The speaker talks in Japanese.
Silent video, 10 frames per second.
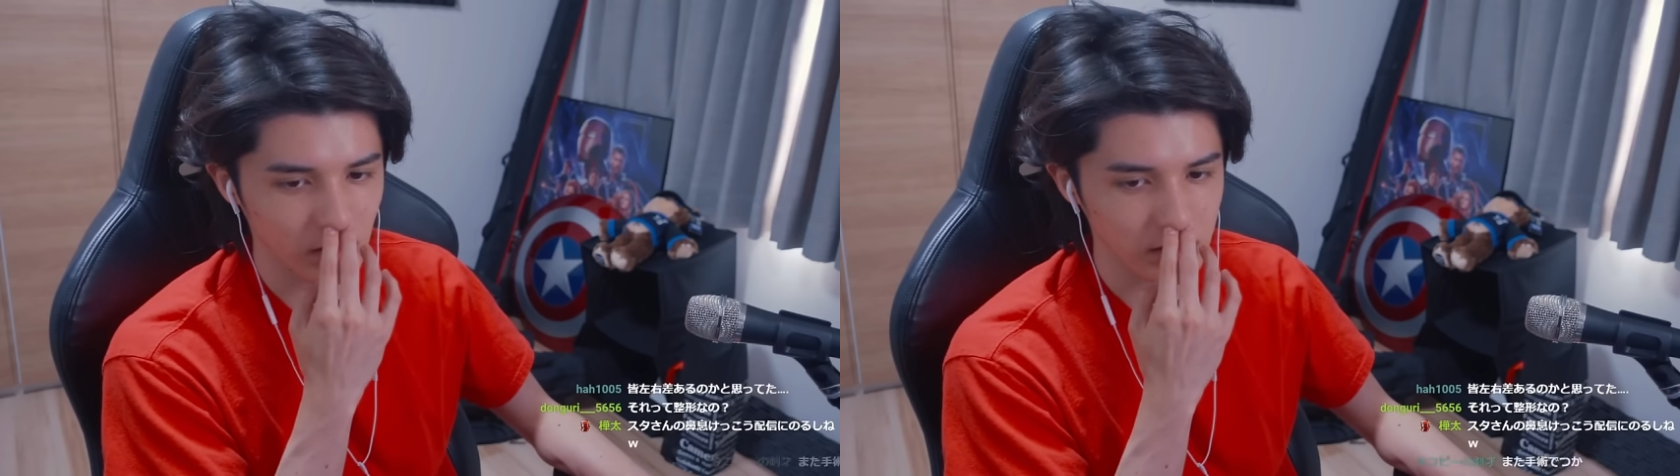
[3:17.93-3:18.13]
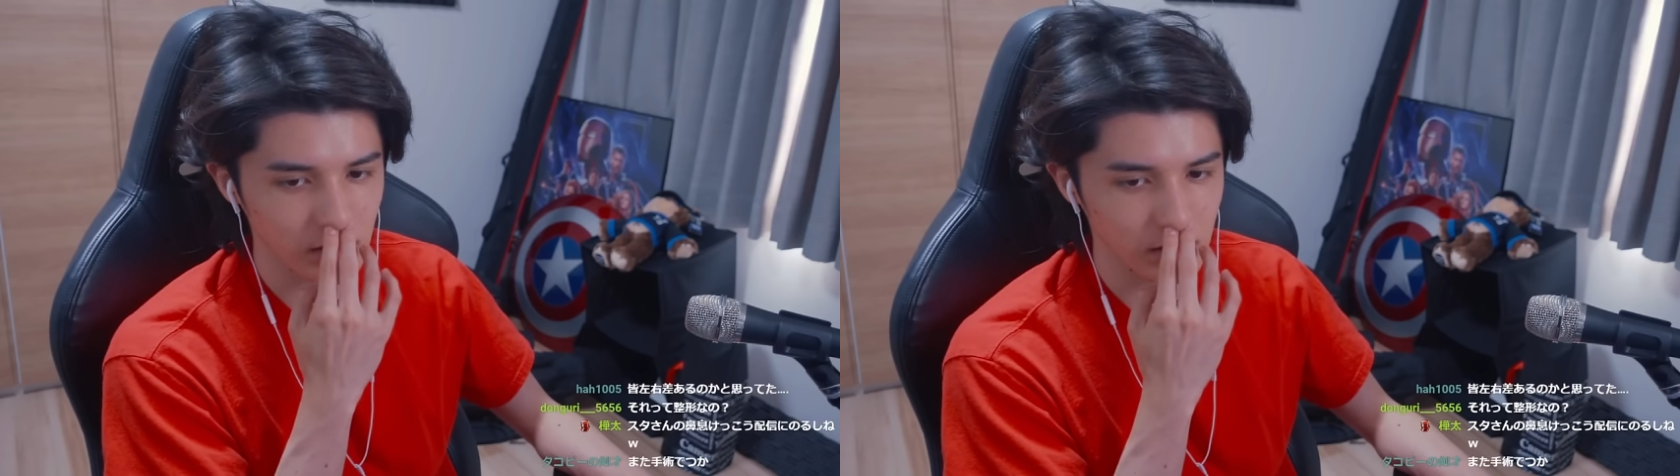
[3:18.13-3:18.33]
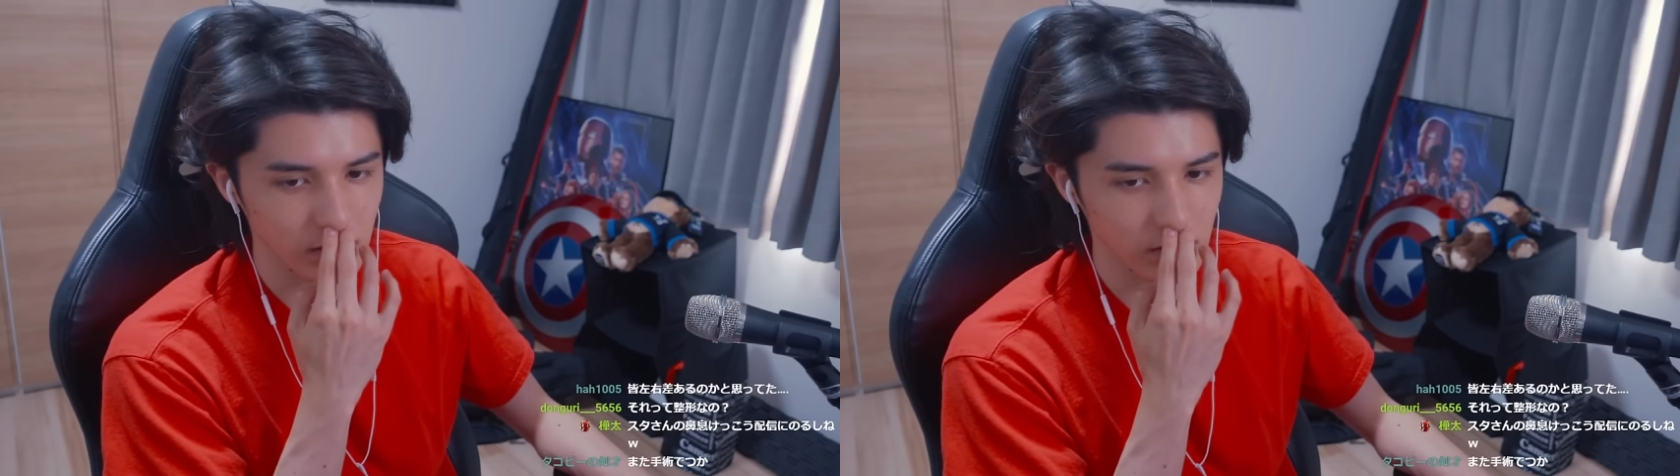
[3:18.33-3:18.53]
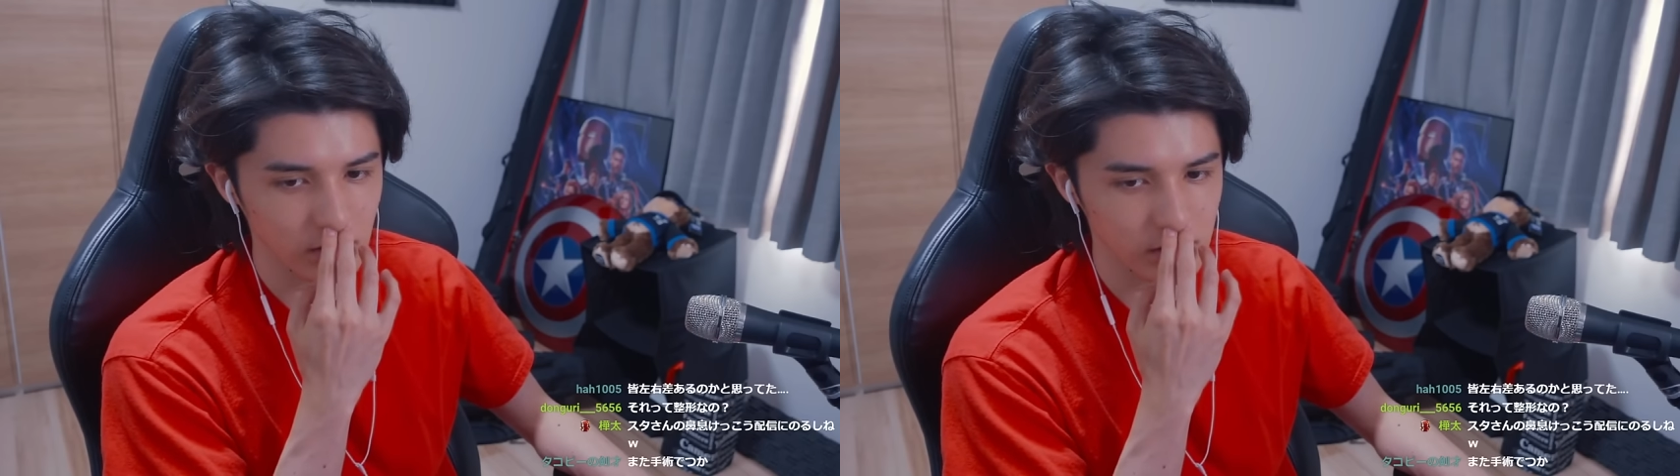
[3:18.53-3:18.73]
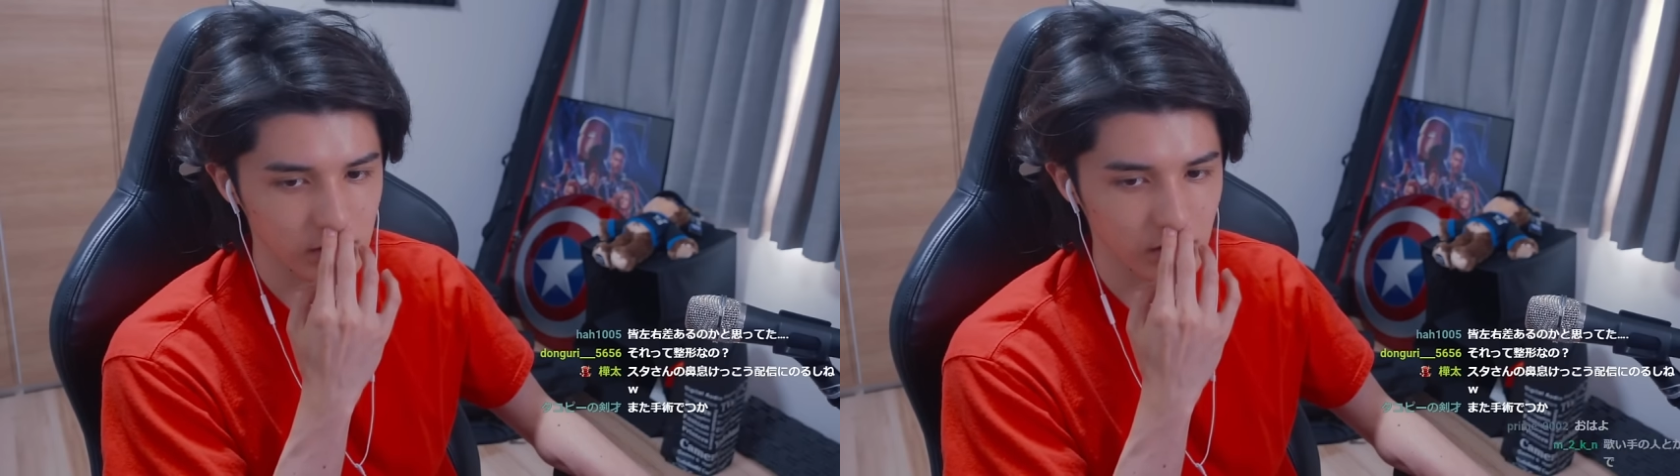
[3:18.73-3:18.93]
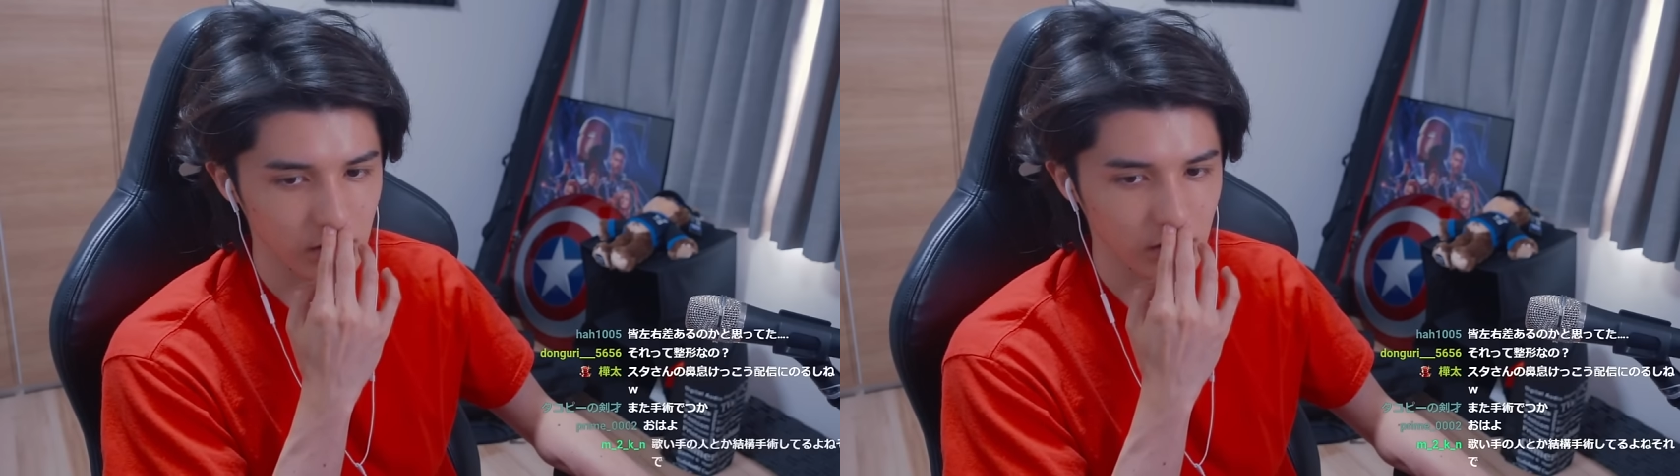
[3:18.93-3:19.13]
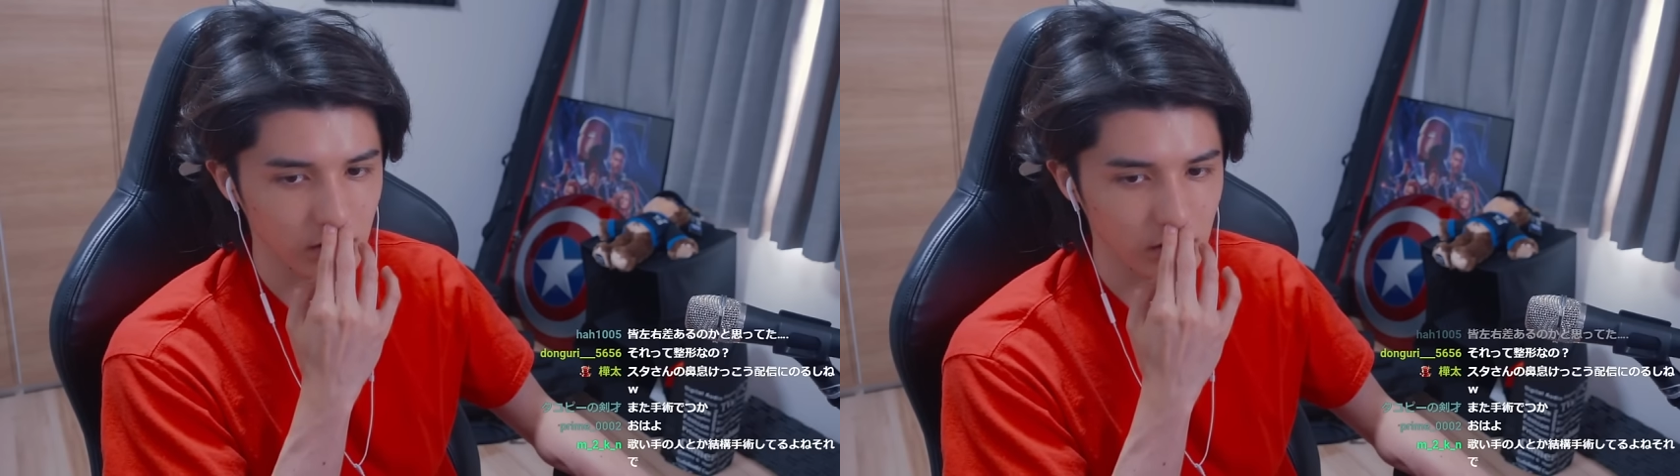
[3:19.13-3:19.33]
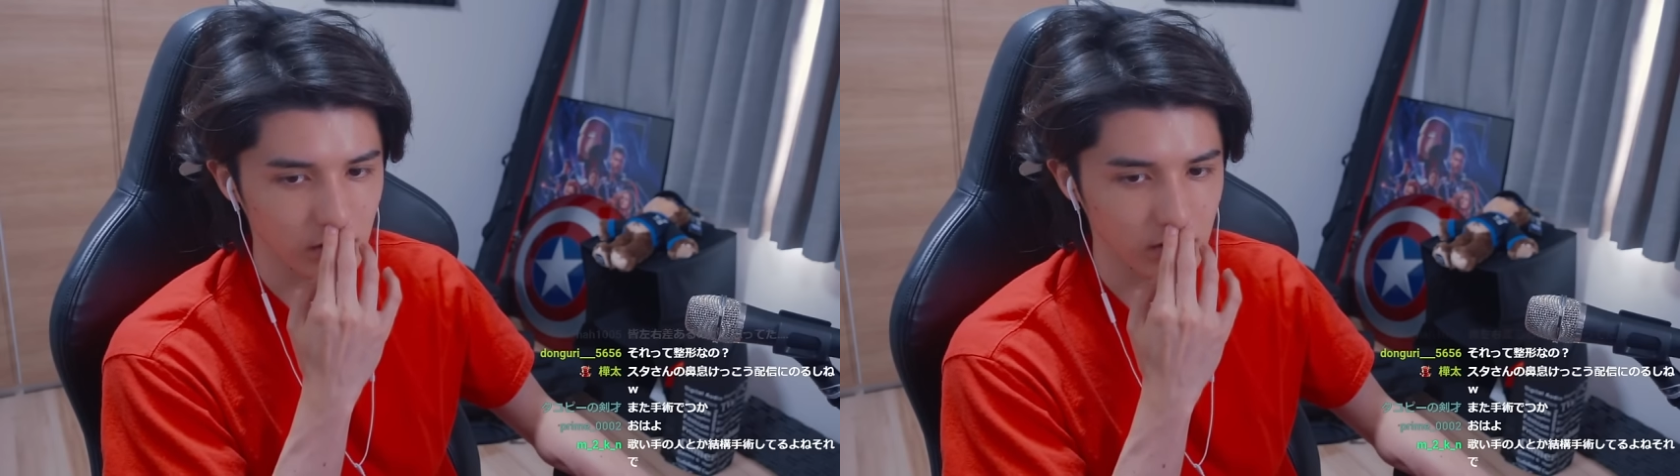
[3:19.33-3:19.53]
ら整形のうちじゃないか
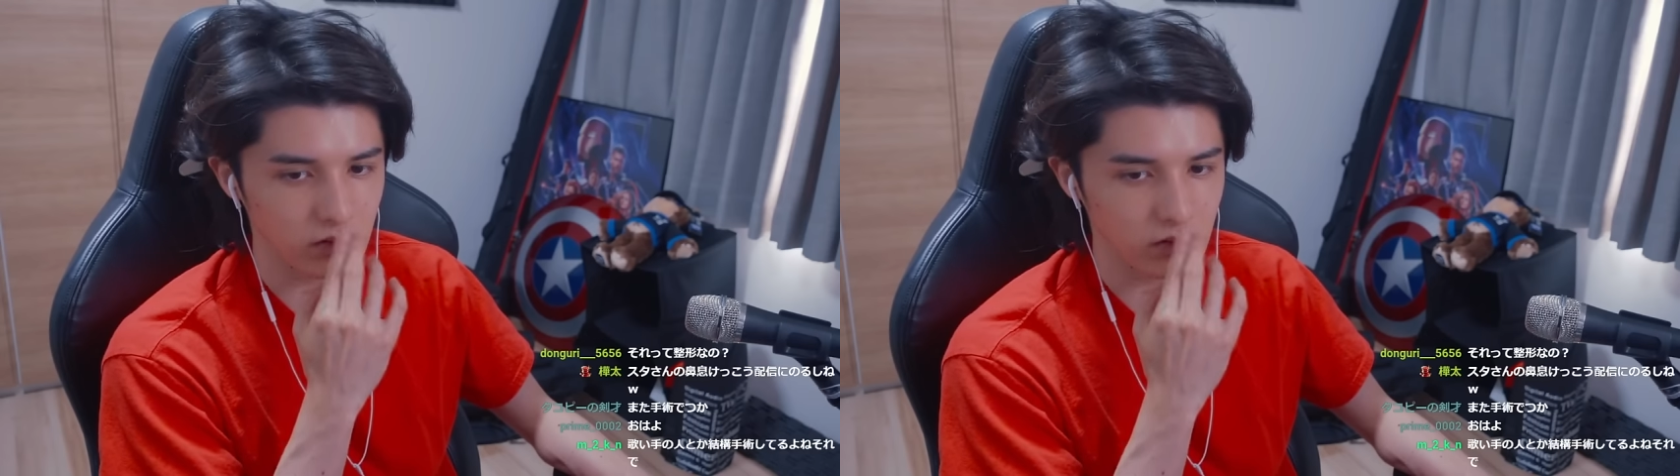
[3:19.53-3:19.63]
な